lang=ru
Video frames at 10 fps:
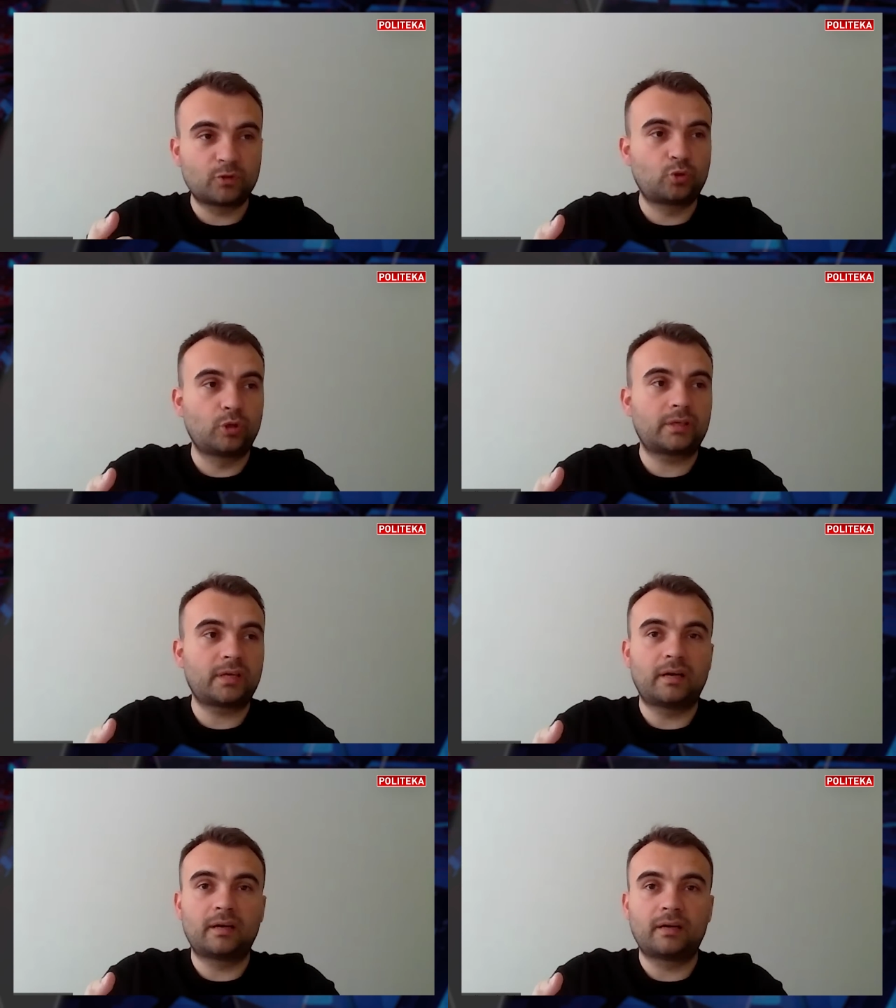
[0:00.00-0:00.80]
Вот
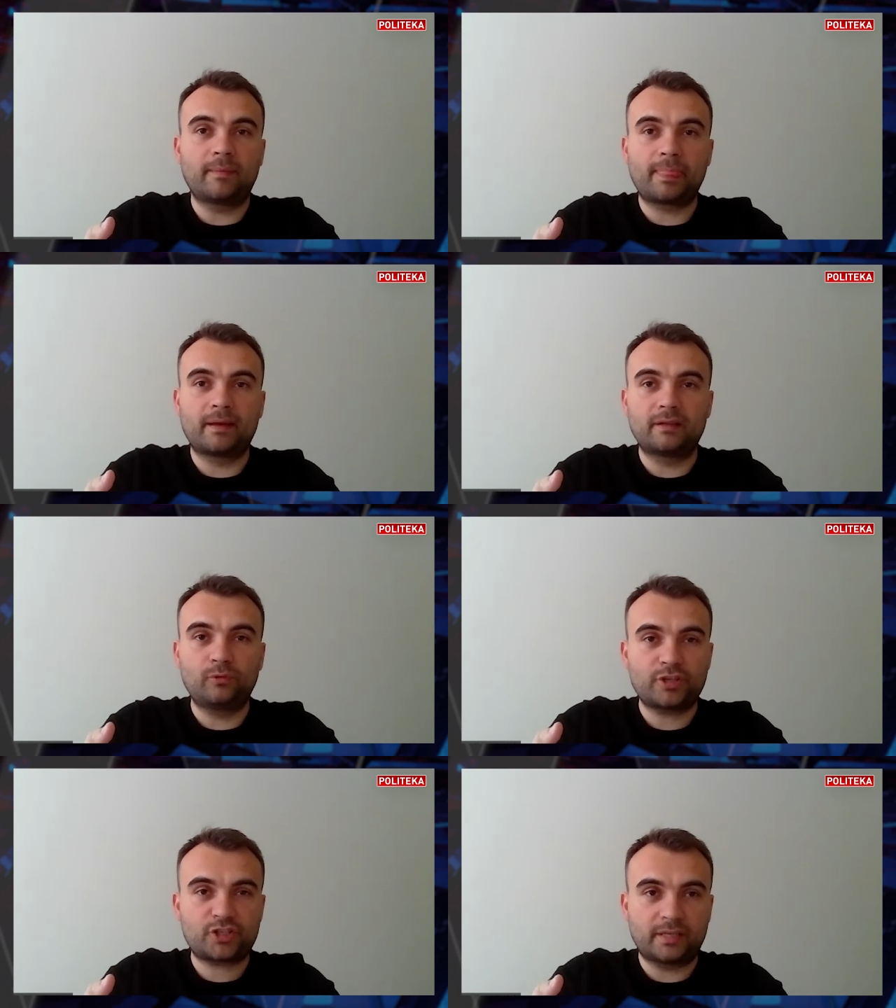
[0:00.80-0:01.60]
только а,
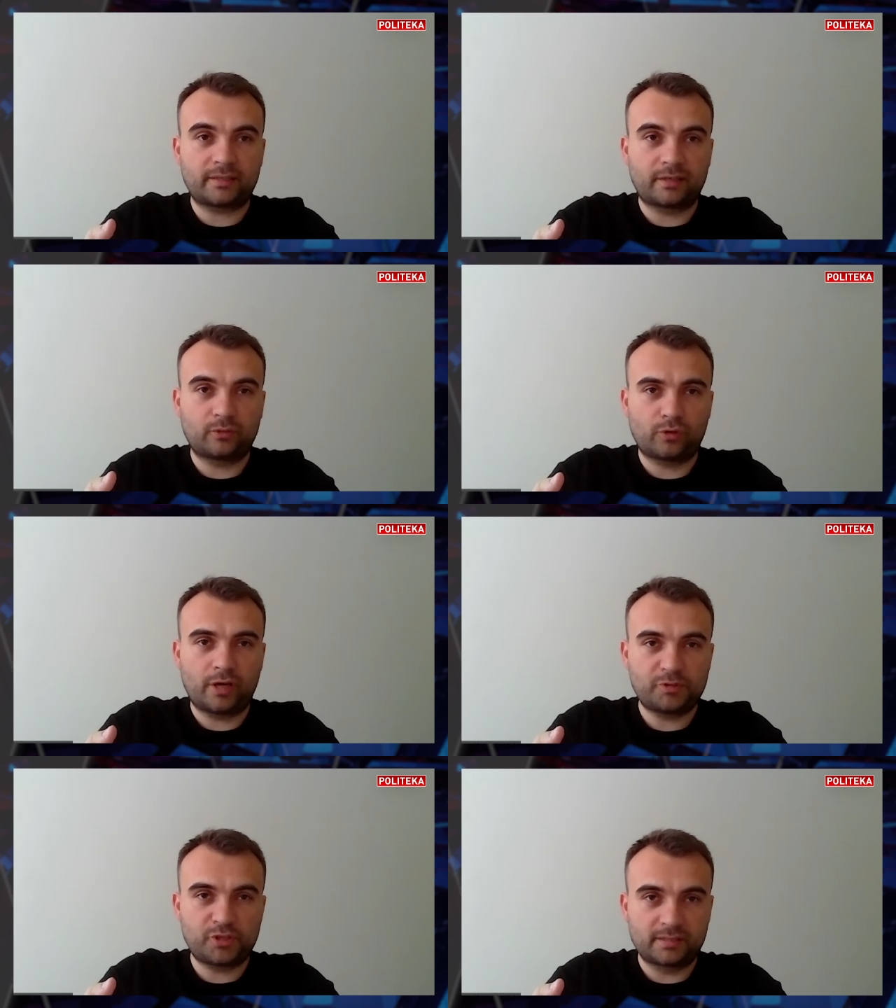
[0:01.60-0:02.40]
Лукашенко,
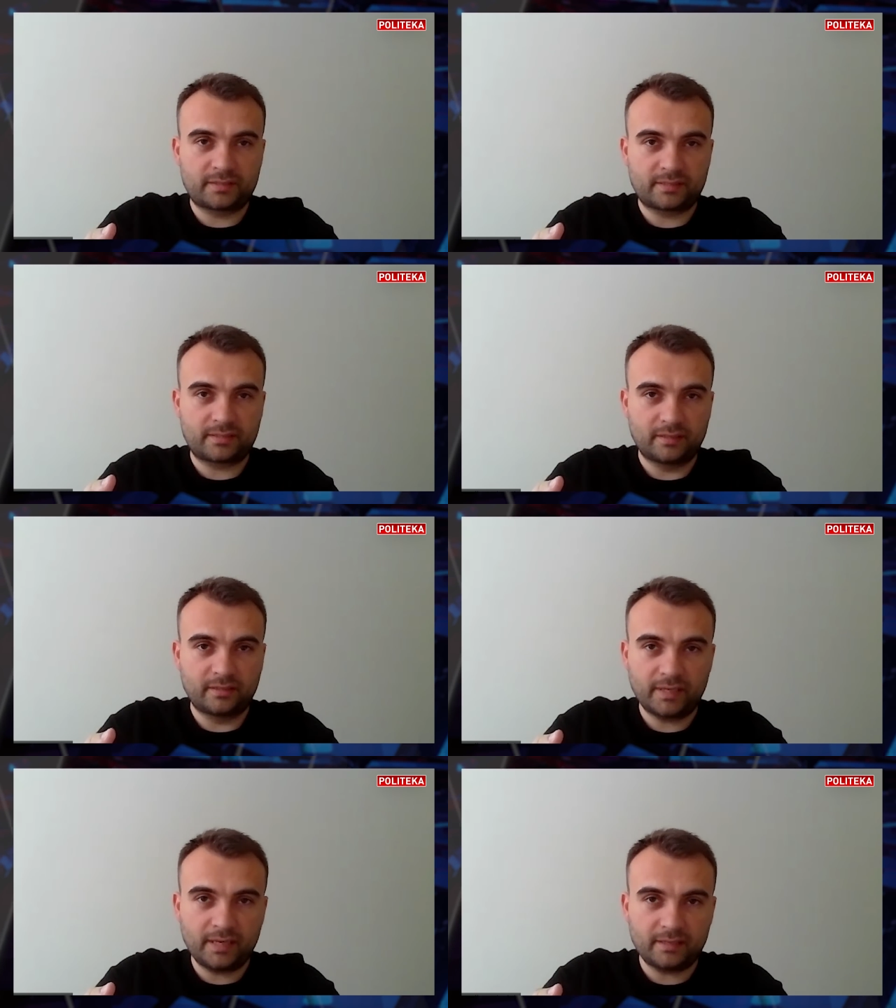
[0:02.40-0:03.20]
который общался с э,
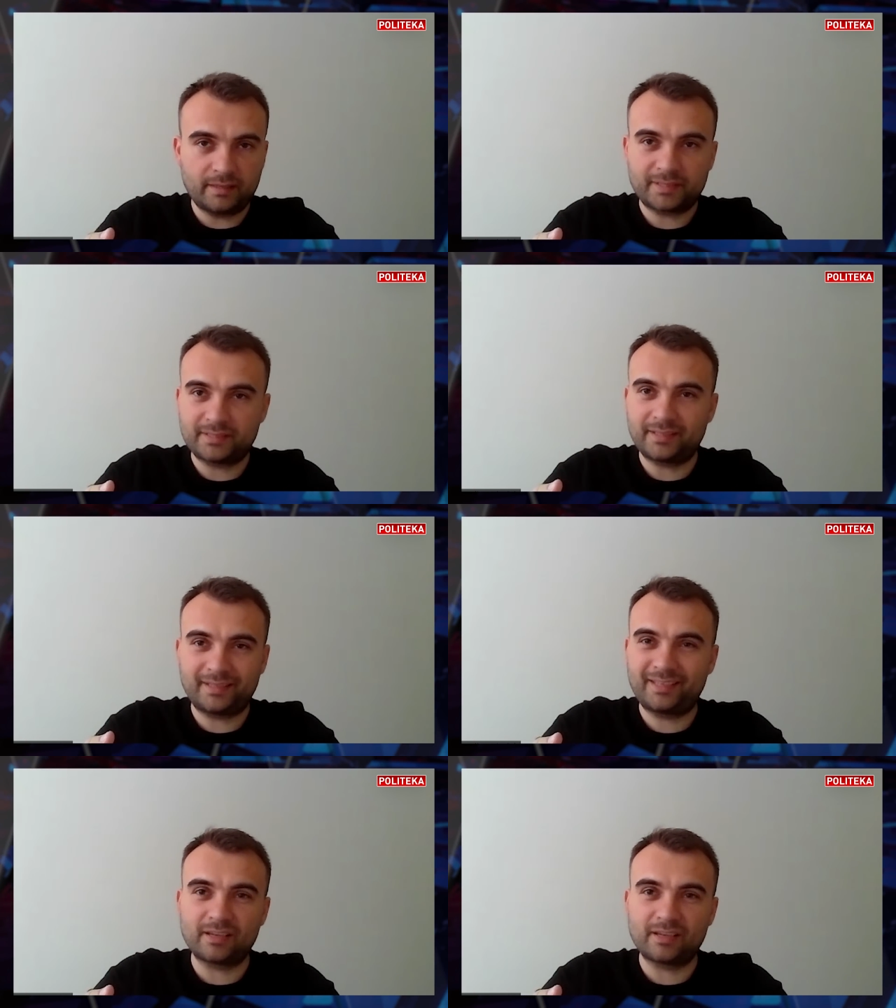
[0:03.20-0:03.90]
военными, кстати,